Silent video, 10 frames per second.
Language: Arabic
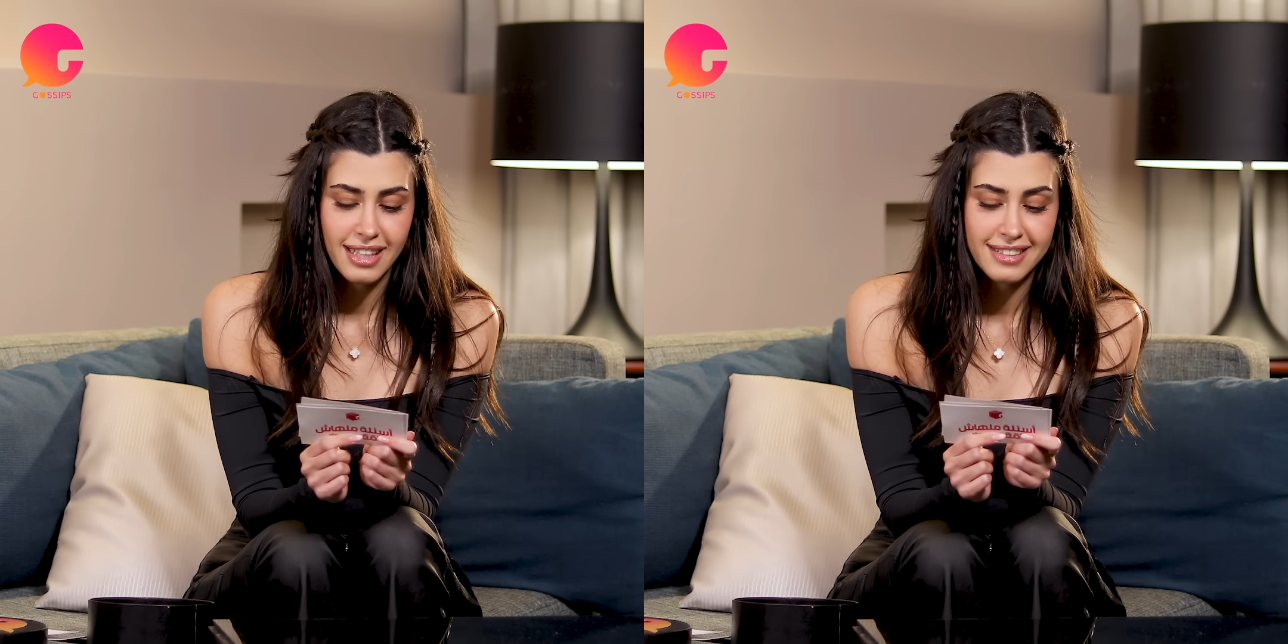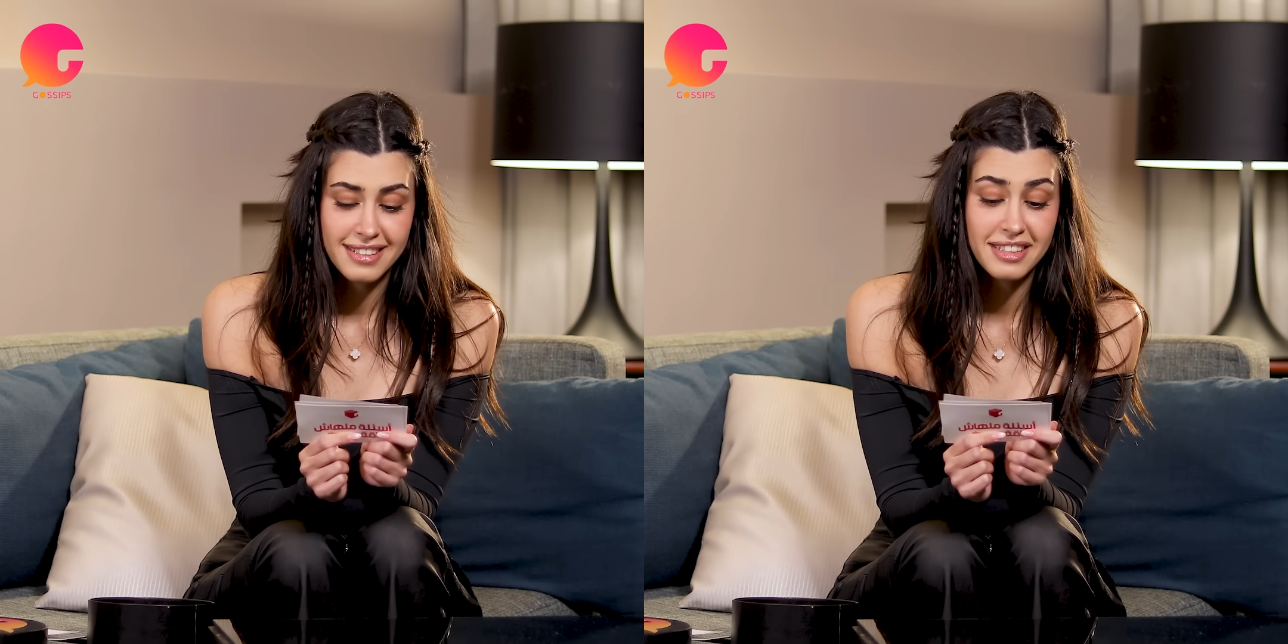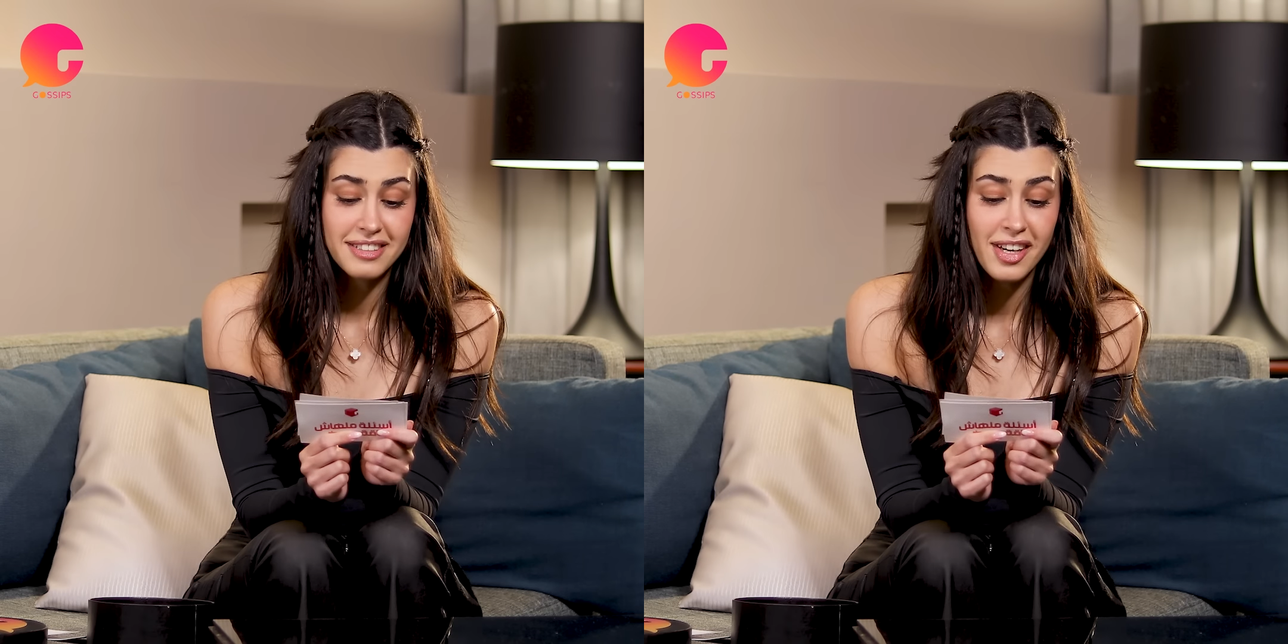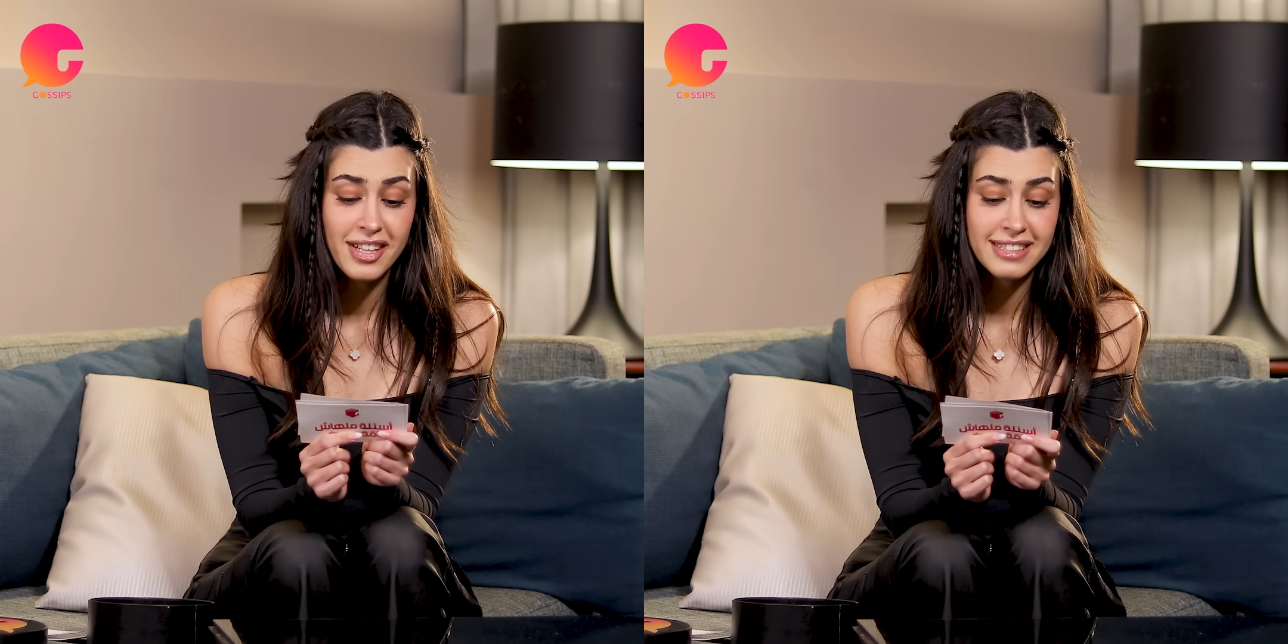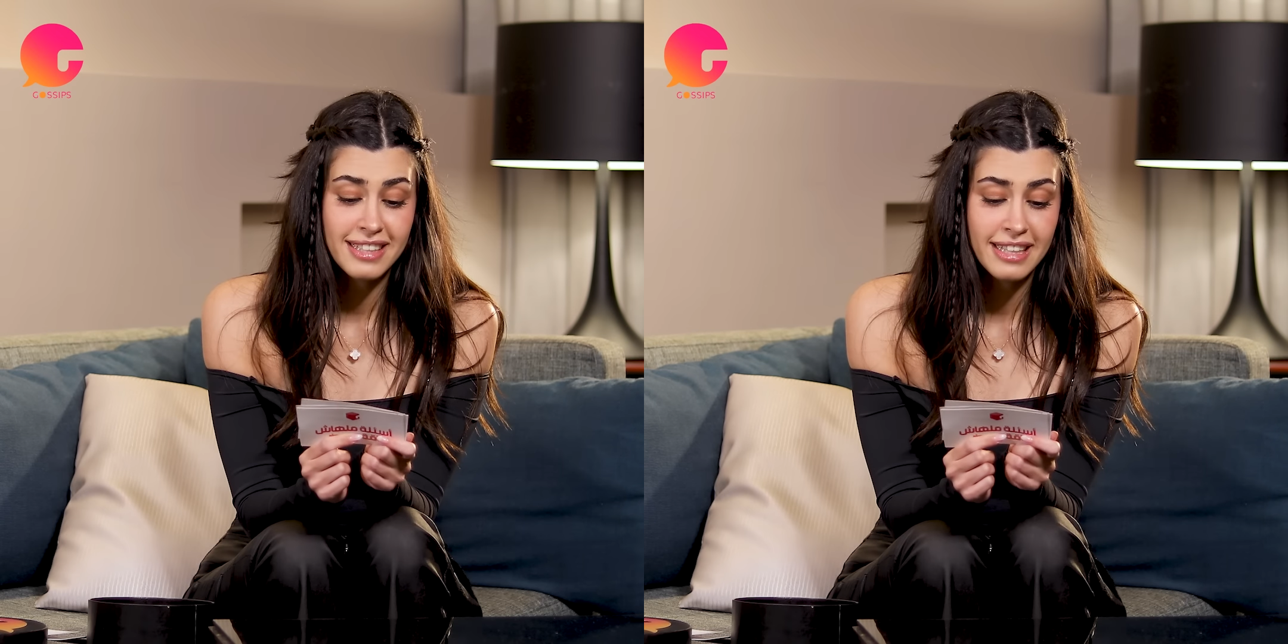
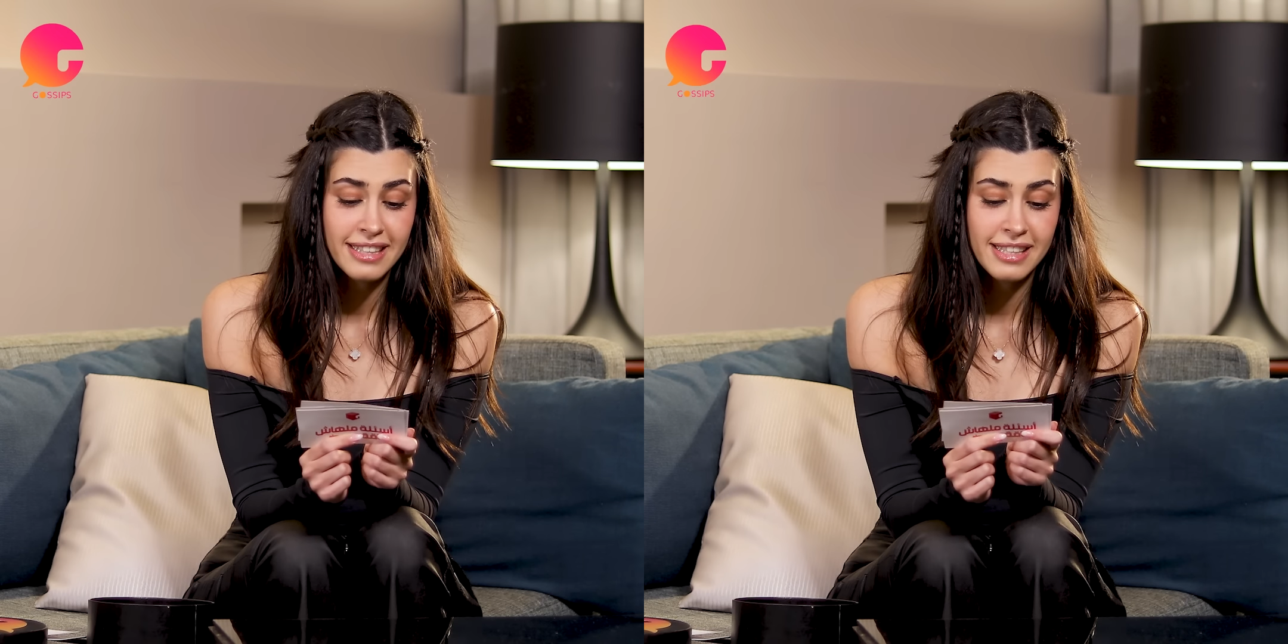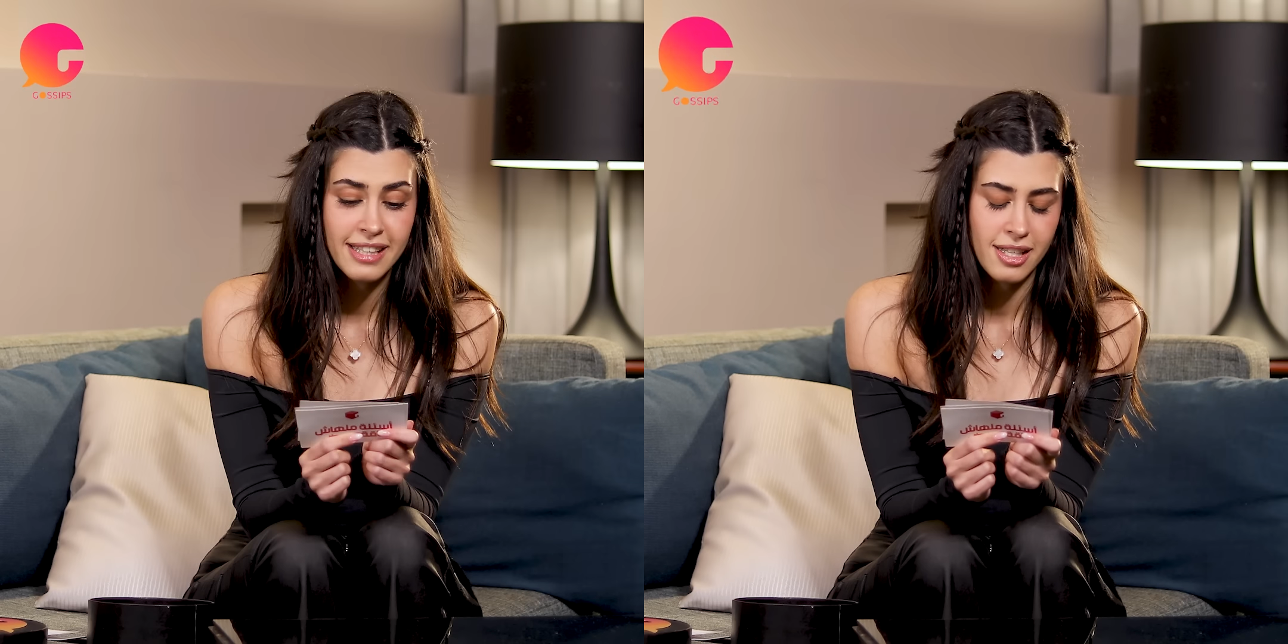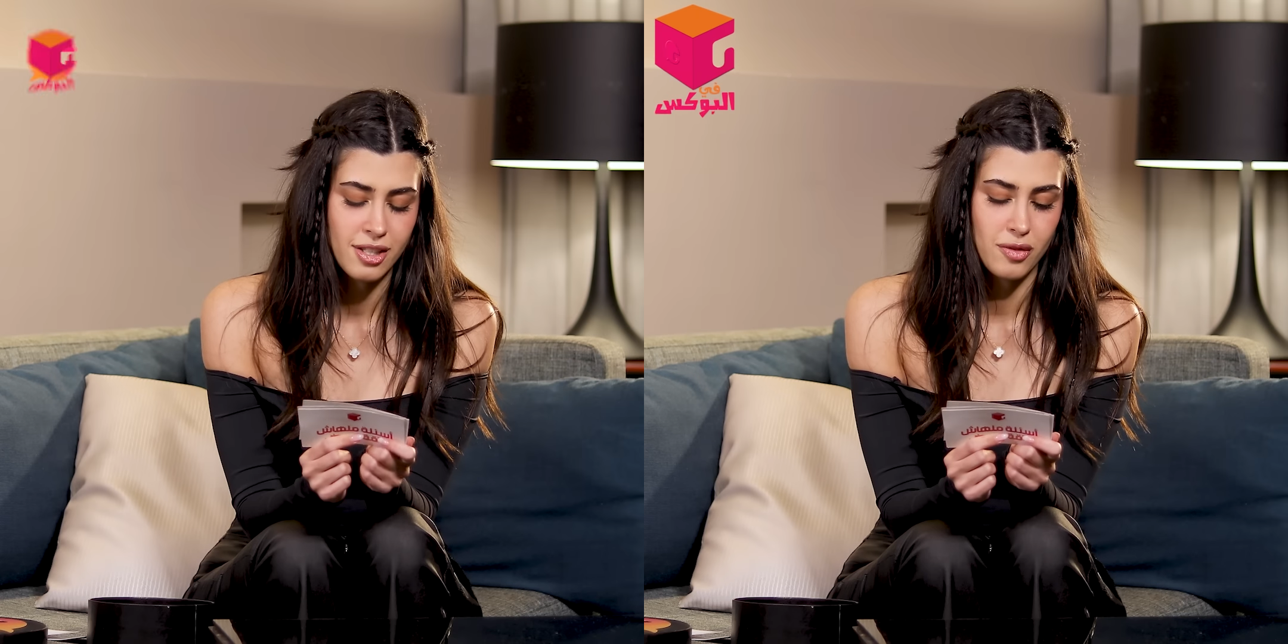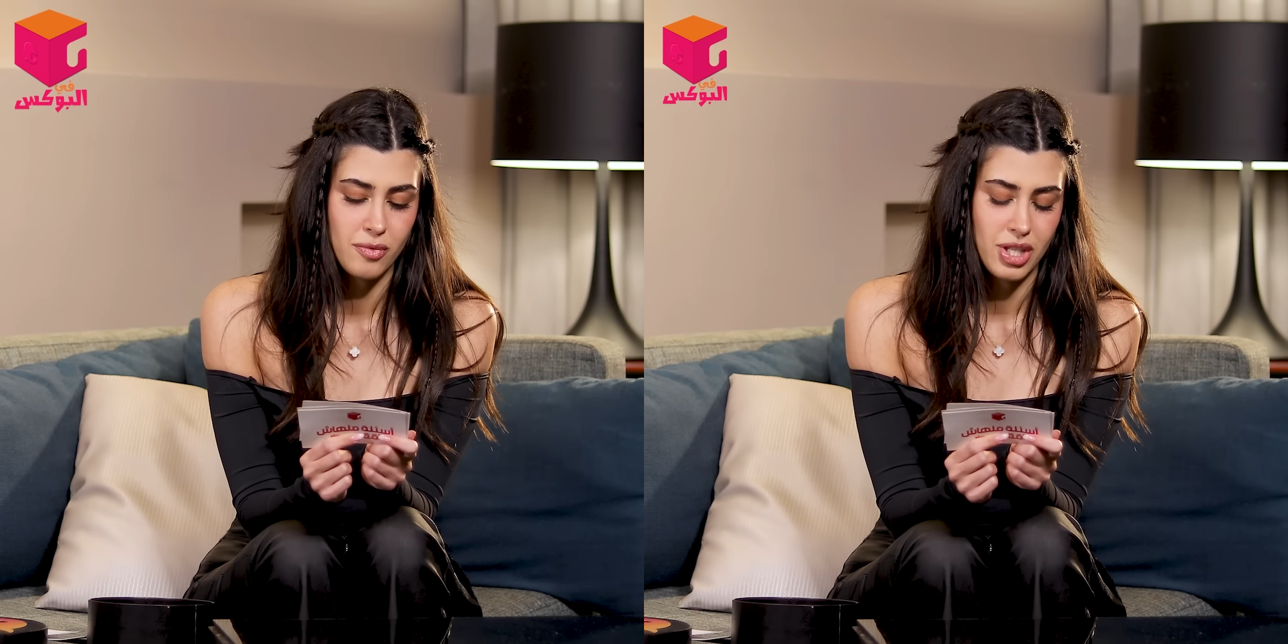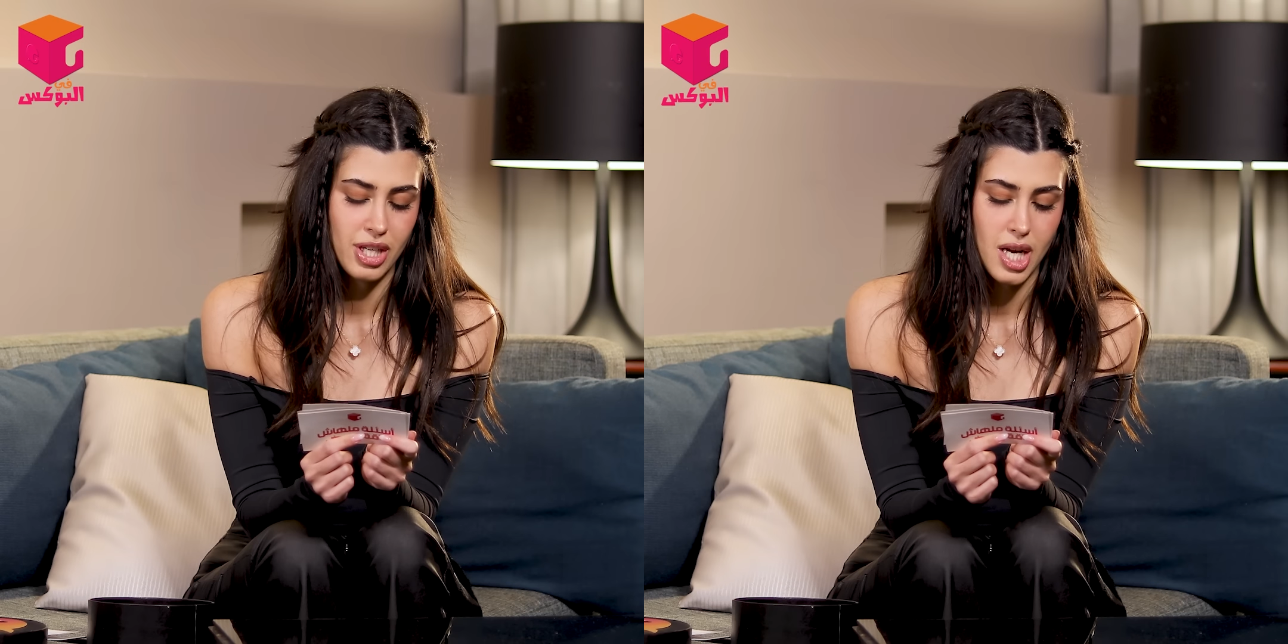حتختاري تغيري
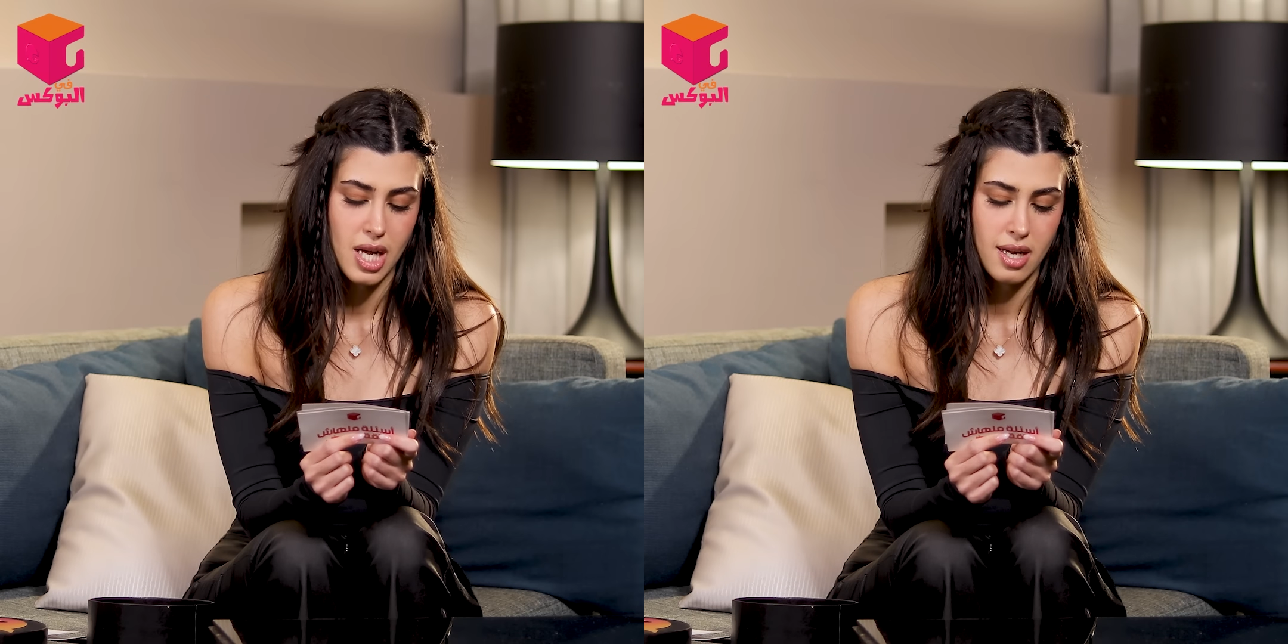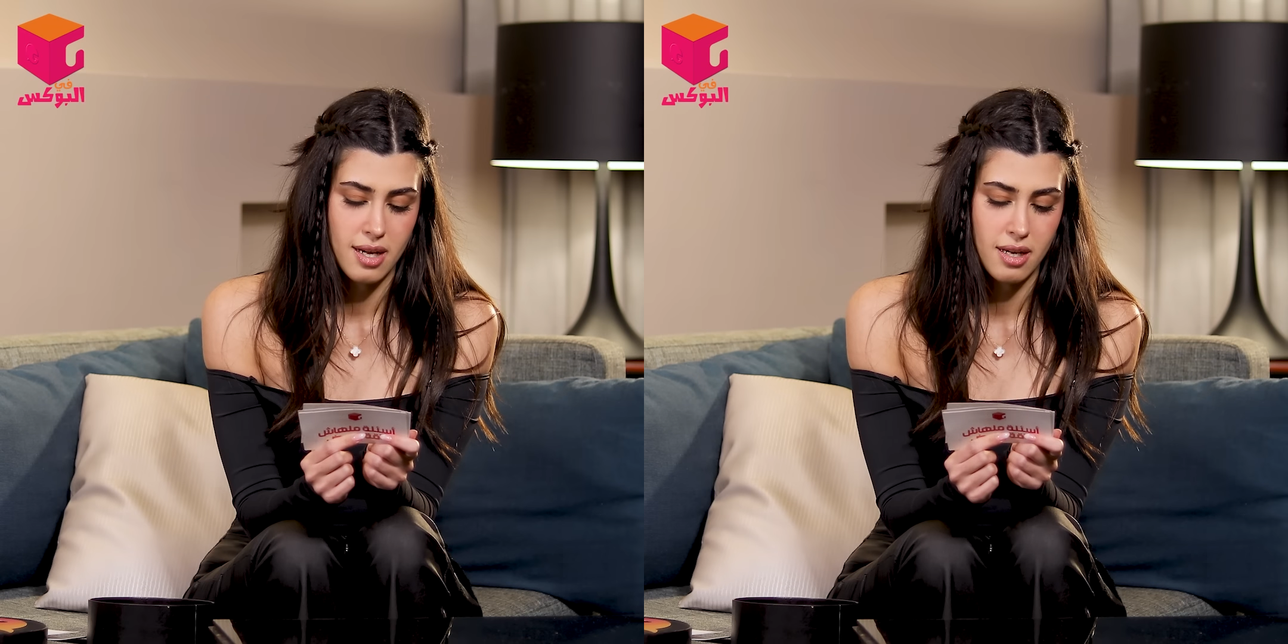ايش بشكلك